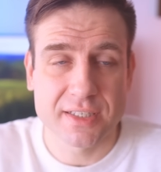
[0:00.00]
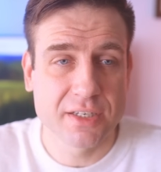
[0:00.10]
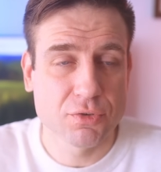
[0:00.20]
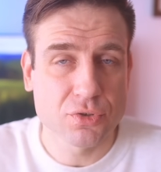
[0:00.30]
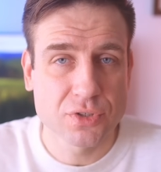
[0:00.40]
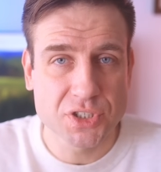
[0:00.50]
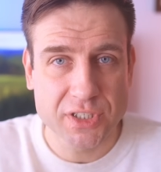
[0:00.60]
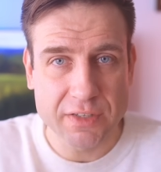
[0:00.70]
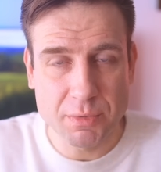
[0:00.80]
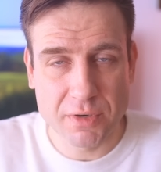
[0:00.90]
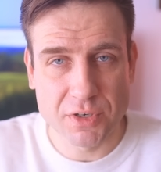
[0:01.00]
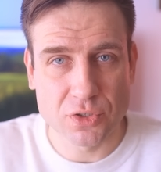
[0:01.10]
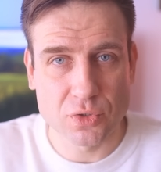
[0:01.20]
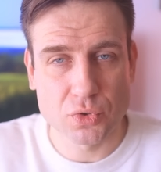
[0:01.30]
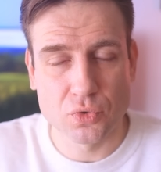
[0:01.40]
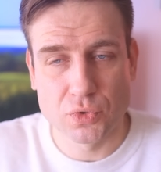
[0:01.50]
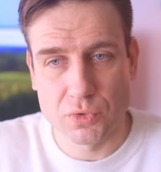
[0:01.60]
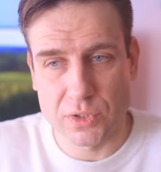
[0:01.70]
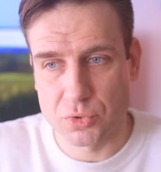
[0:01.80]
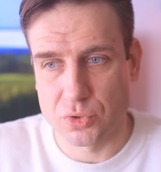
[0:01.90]
И вот он начинает вам говорить о том, что у
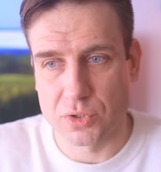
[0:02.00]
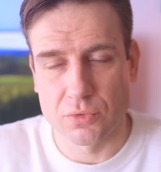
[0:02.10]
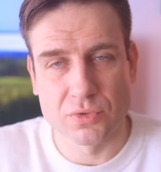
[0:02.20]
него там что-то,